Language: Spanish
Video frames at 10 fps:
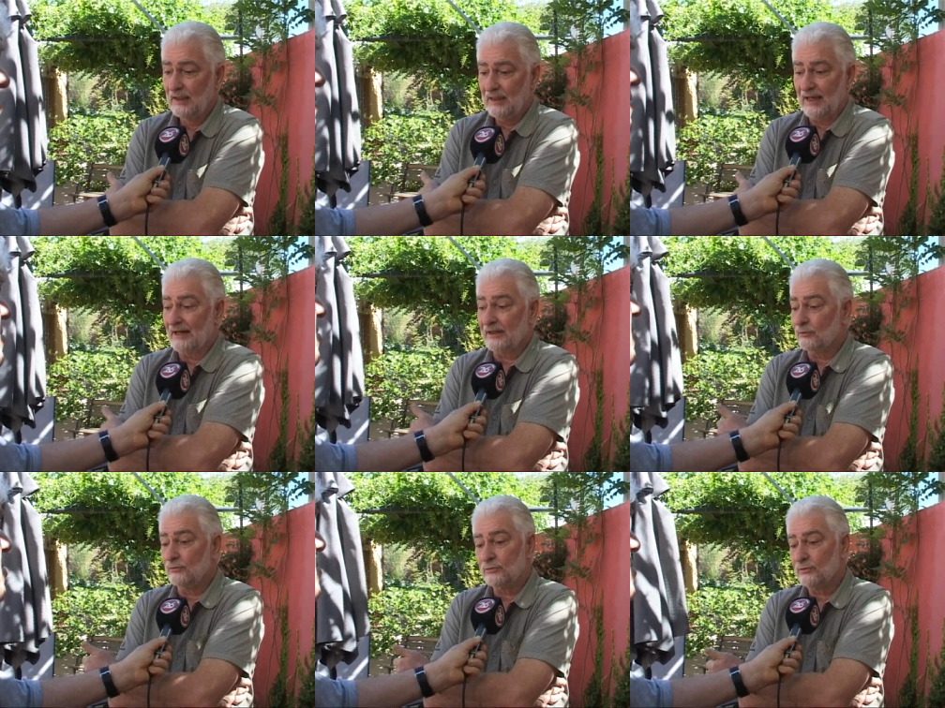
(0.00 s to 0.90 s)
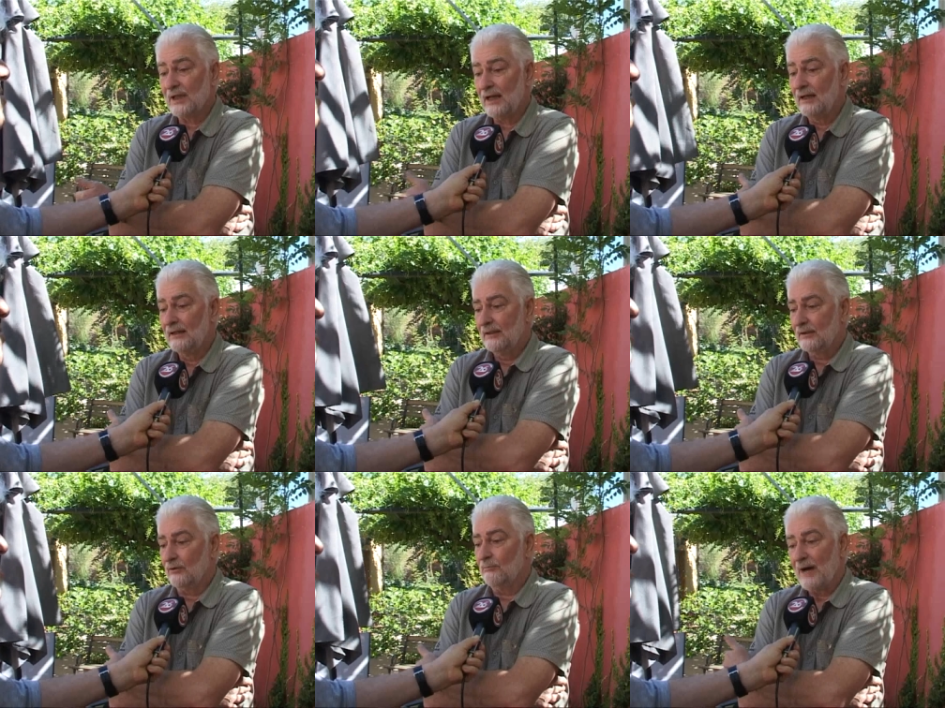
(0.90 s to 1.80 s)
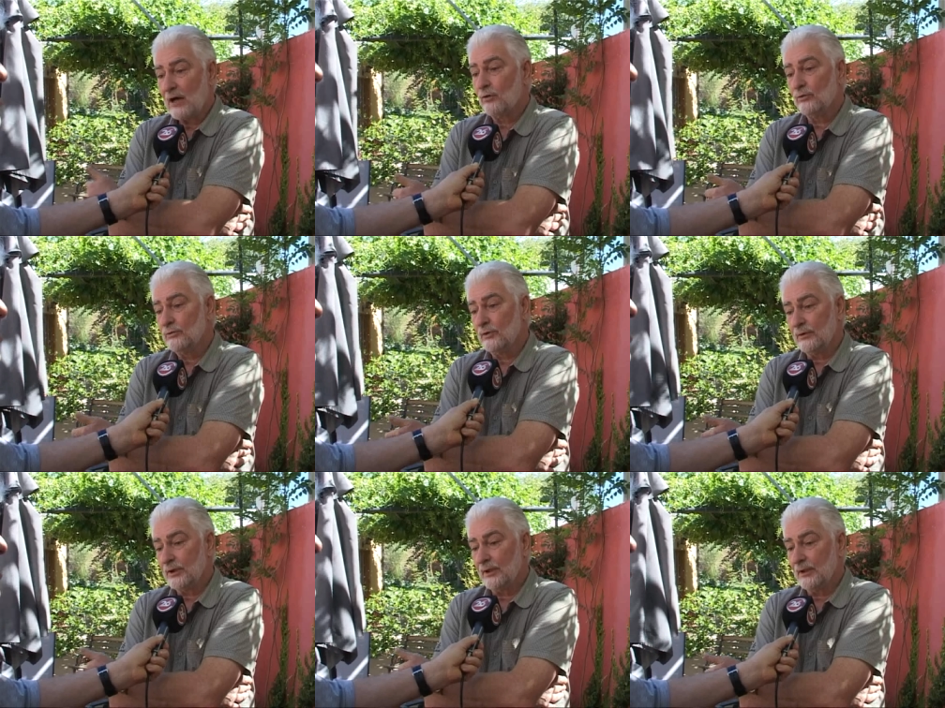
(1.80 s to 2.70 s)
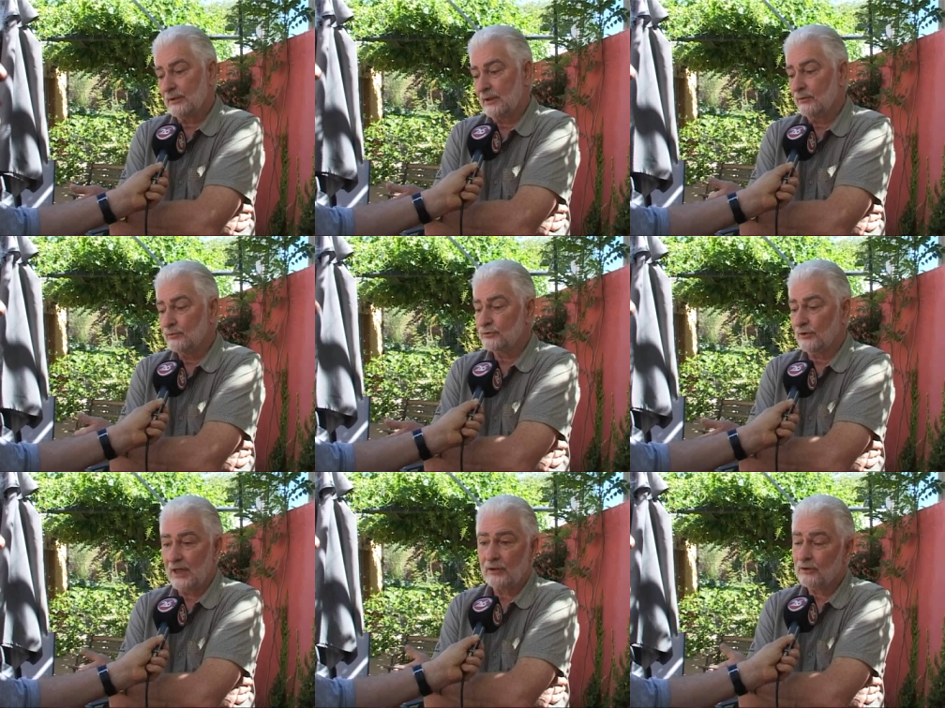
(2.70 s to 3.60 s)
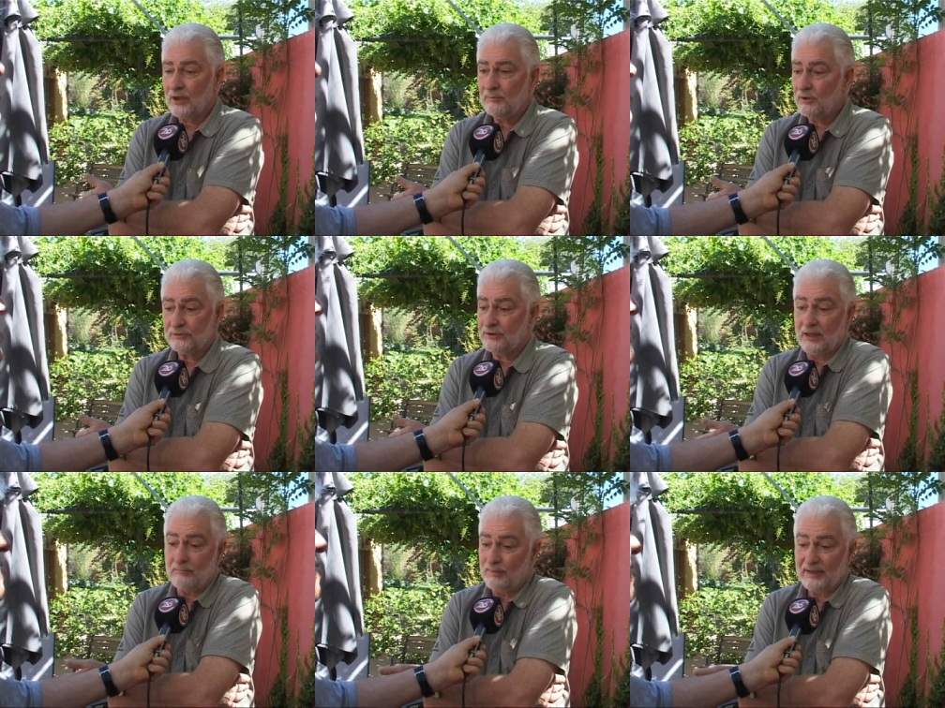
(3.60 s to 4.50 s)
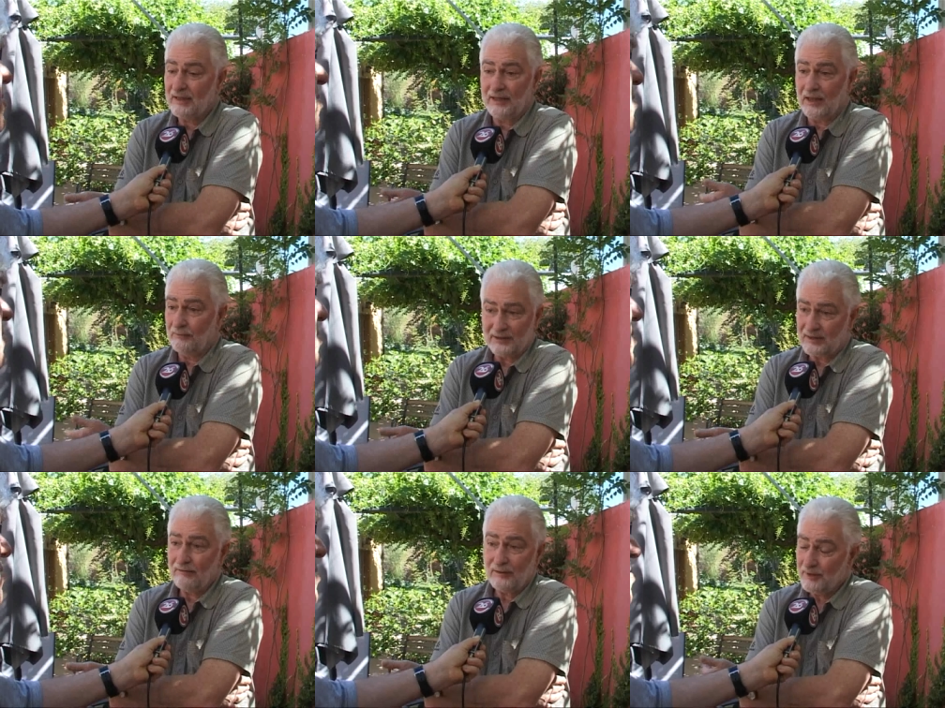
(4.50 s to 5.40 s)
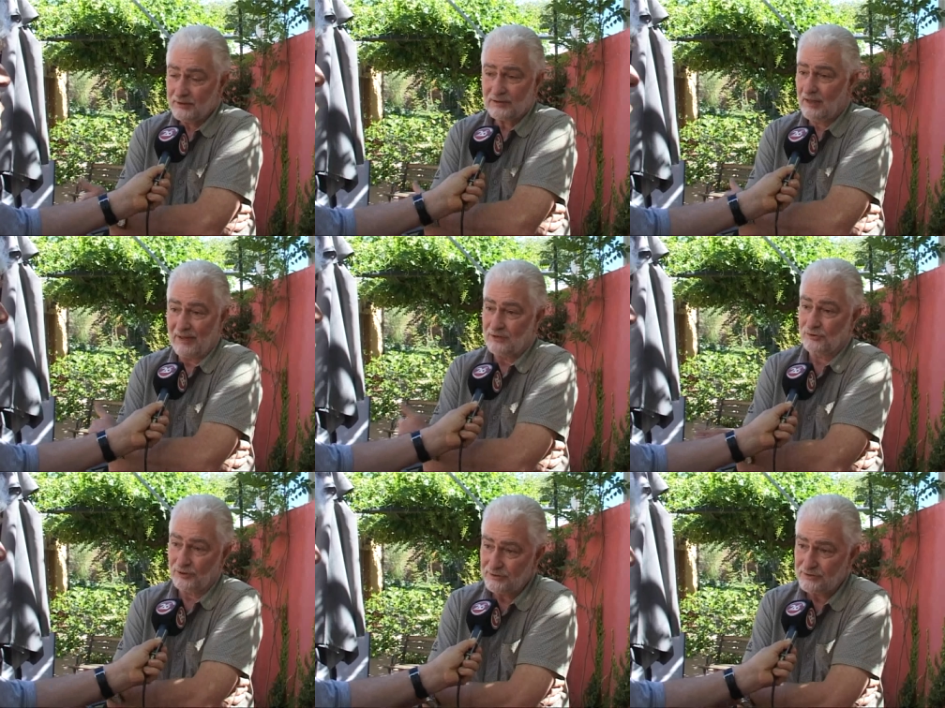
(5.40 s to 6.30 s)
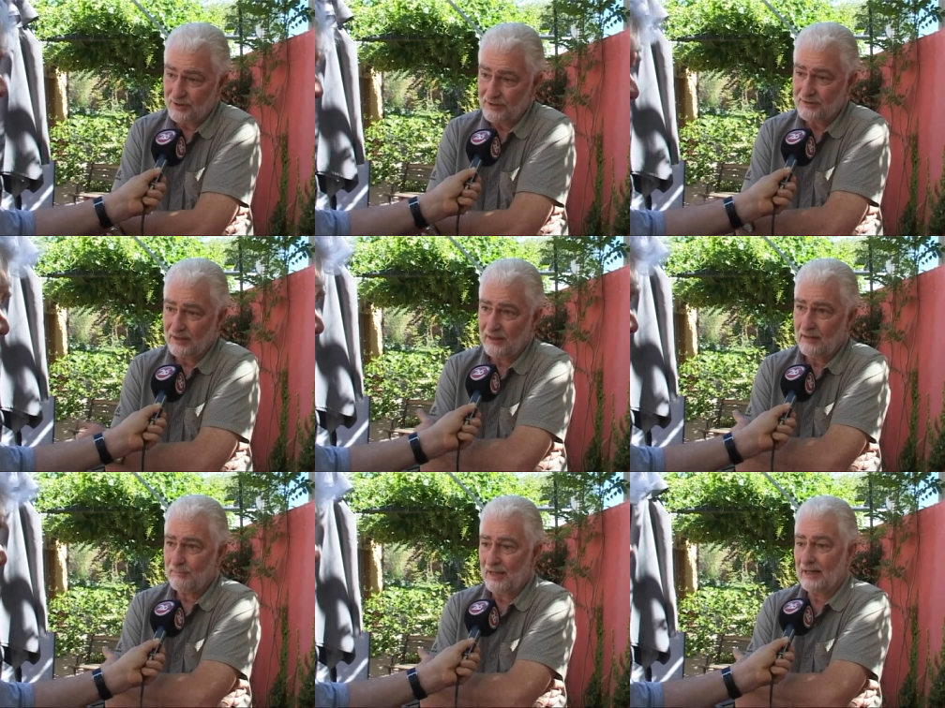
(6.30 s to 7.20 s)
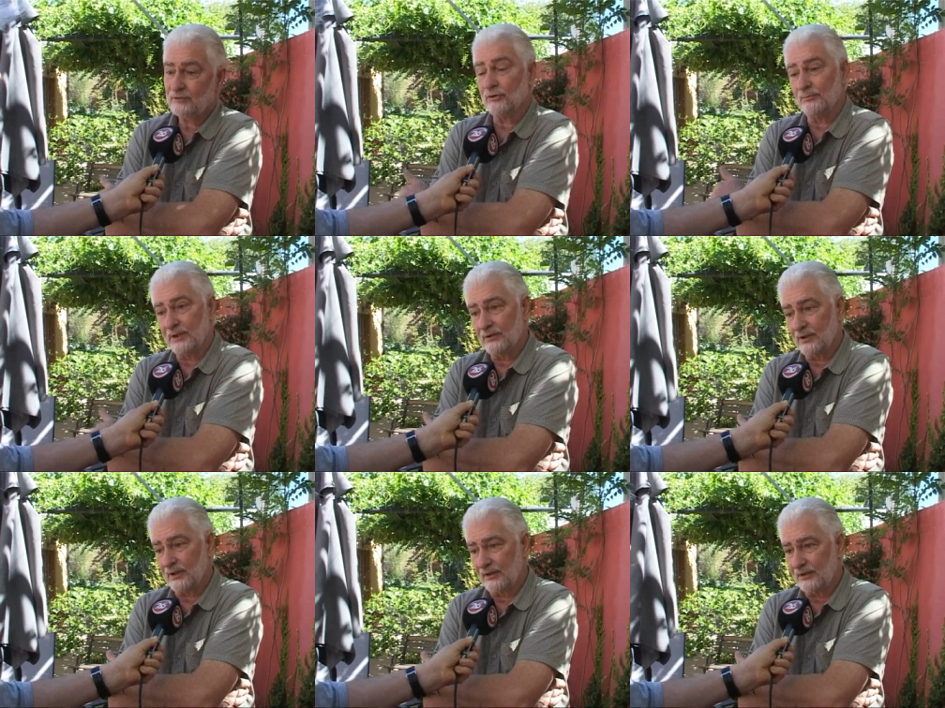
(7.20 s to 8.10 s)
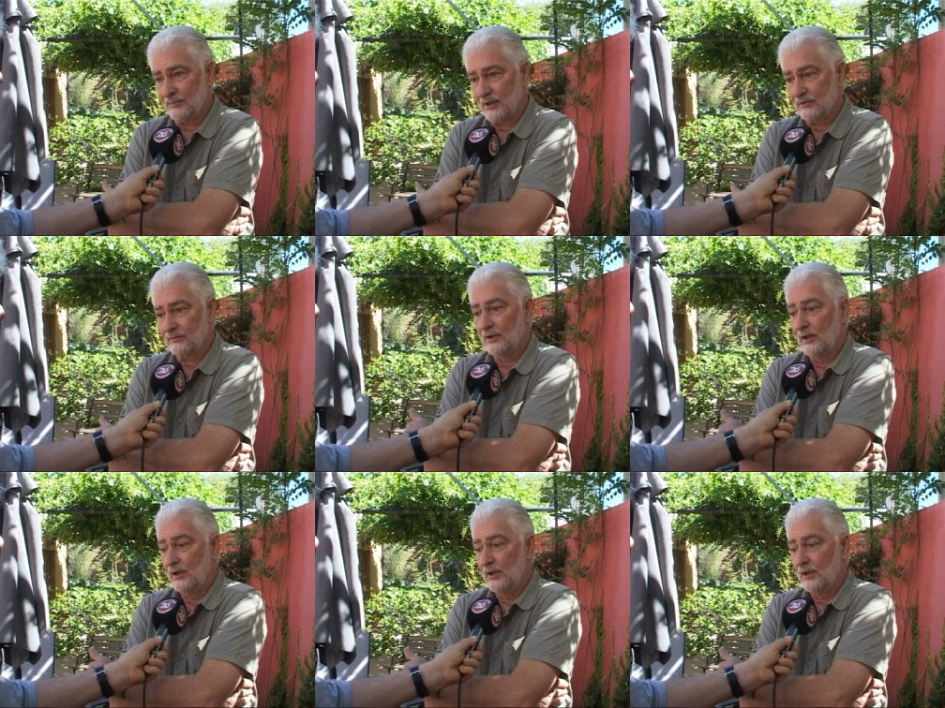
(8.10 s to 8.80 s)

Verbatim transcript: La agricultura con bajo este, uso de agroquímicos implica inevitablemente una mayor incidencia de las plagas o menores rendimientos.